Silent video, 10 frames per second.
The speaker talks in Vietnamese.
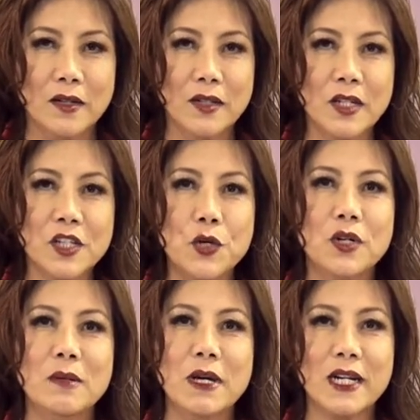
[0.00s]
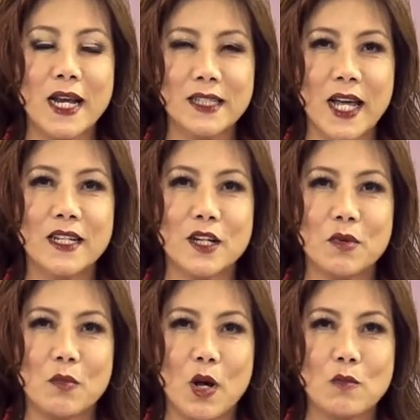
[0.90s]
được nhiều người biết đến tên trong
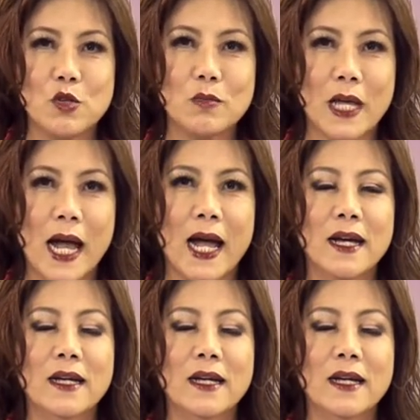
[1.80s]
cộng đồng chúng ta,